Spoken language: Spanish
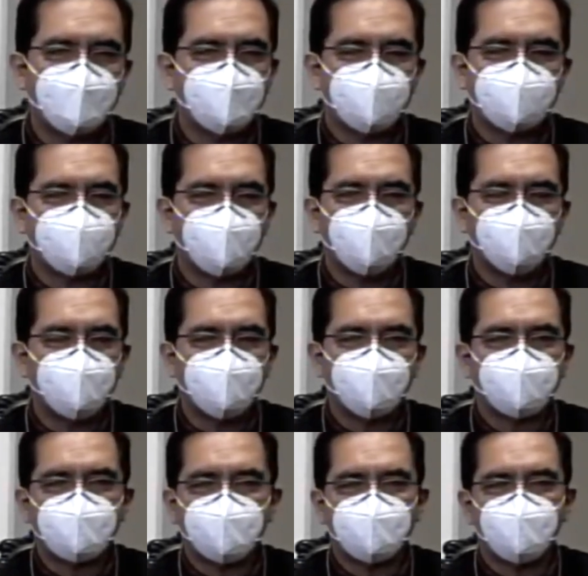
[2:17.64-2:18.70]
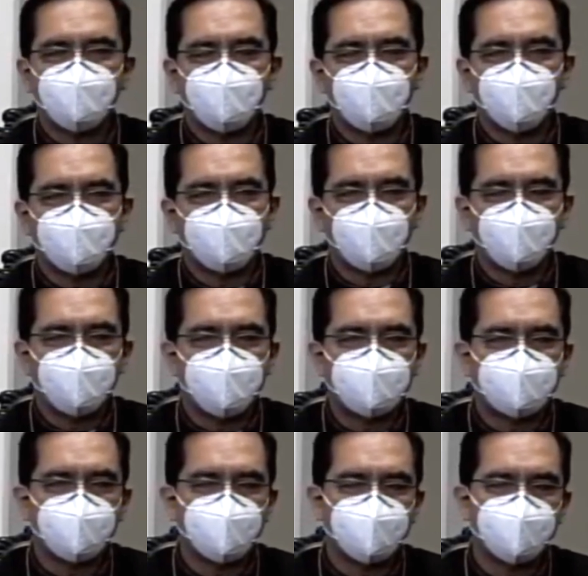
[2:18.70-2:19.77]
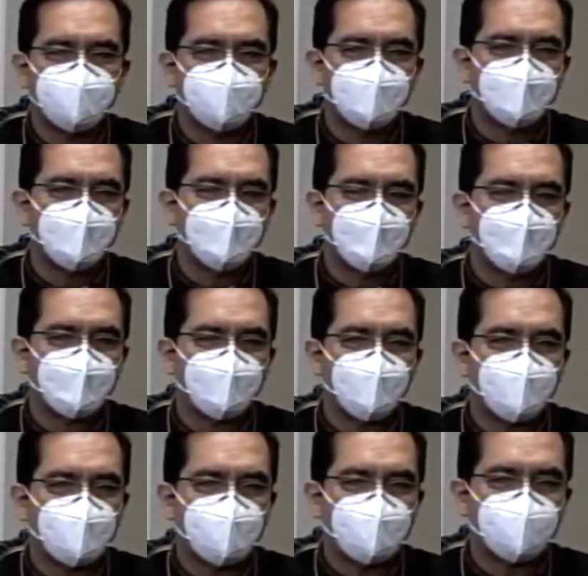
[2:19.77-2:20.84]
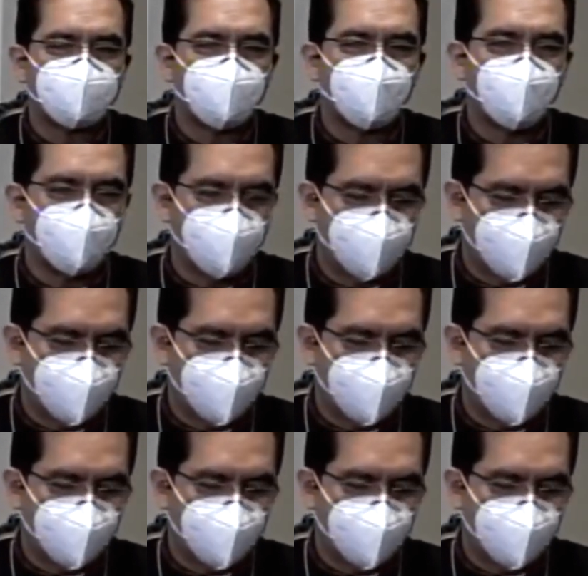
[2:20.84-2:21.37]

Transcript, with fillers: decirle, mire, usted tiene un compromiso con la nación.